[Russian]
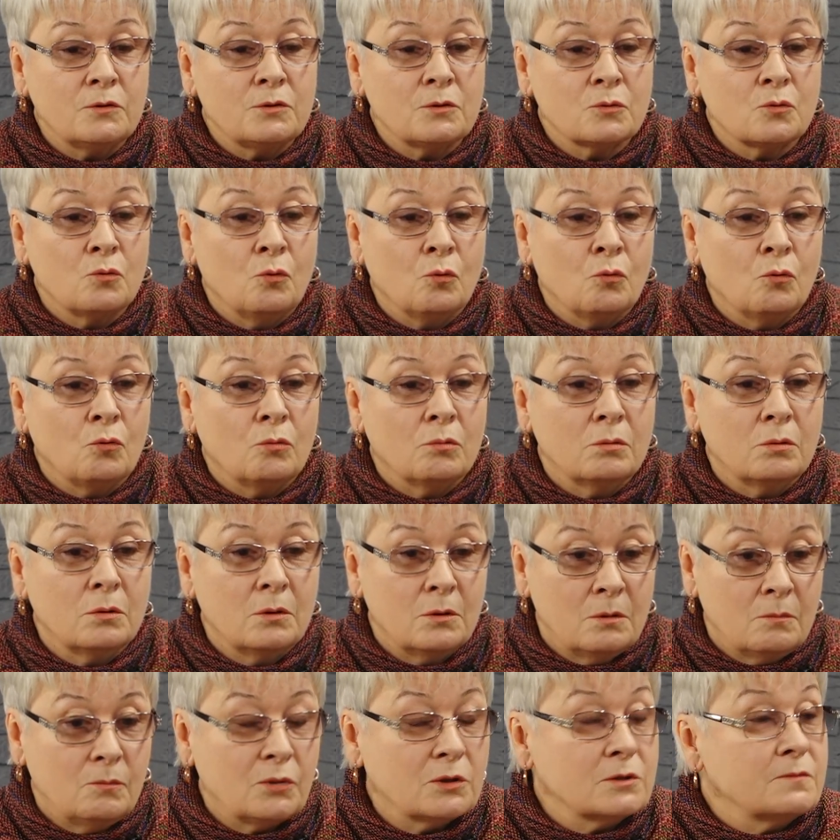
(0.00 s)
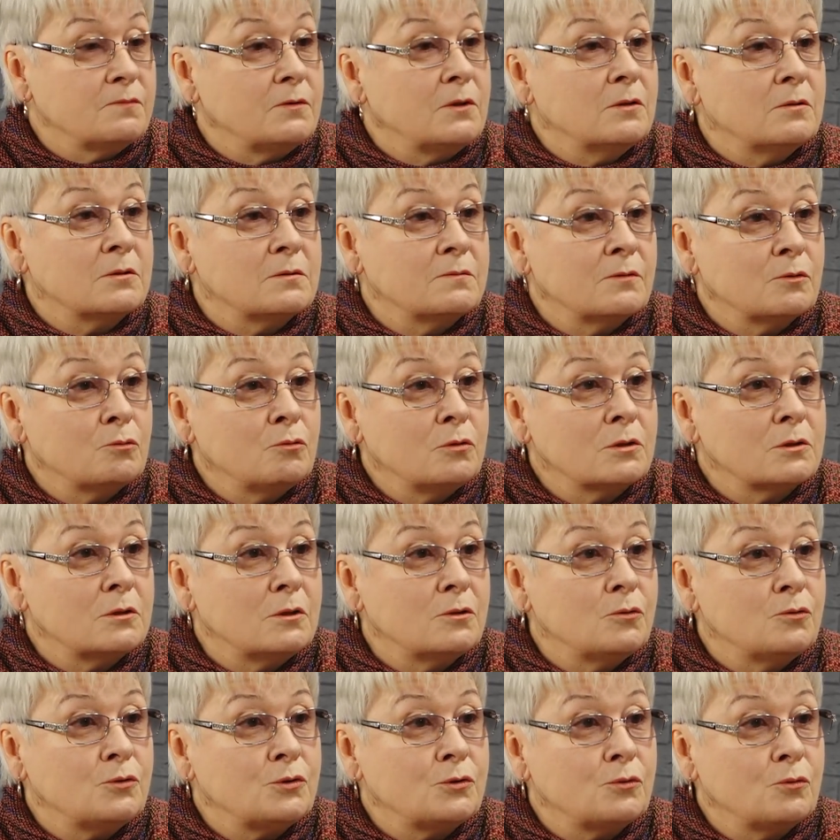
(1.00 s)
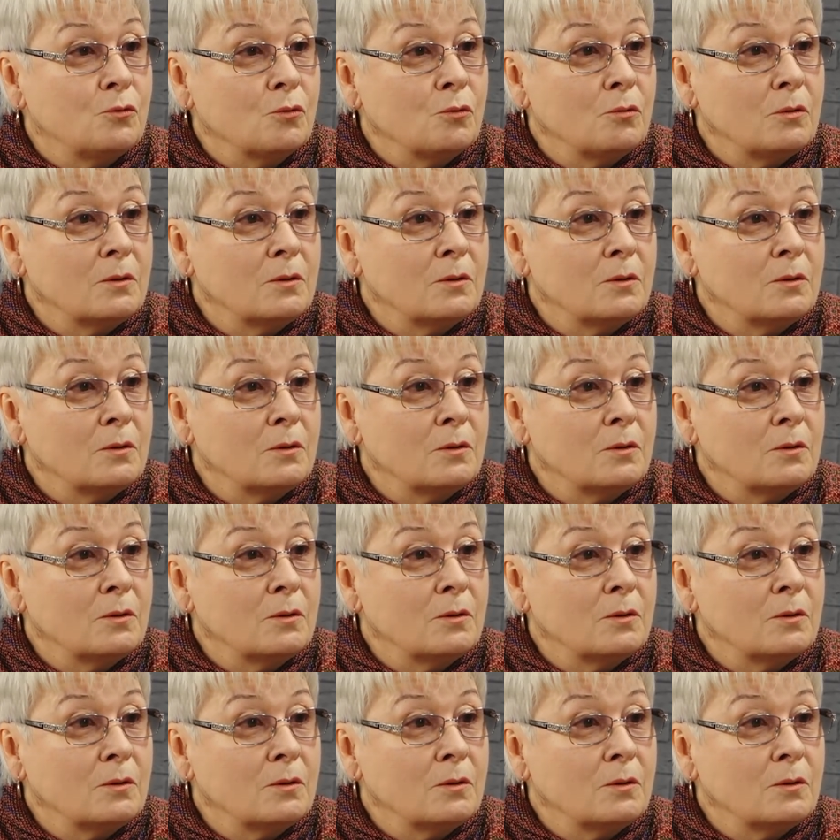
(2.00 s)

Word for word: к уроку. Прозвенел звонок, следующий урок.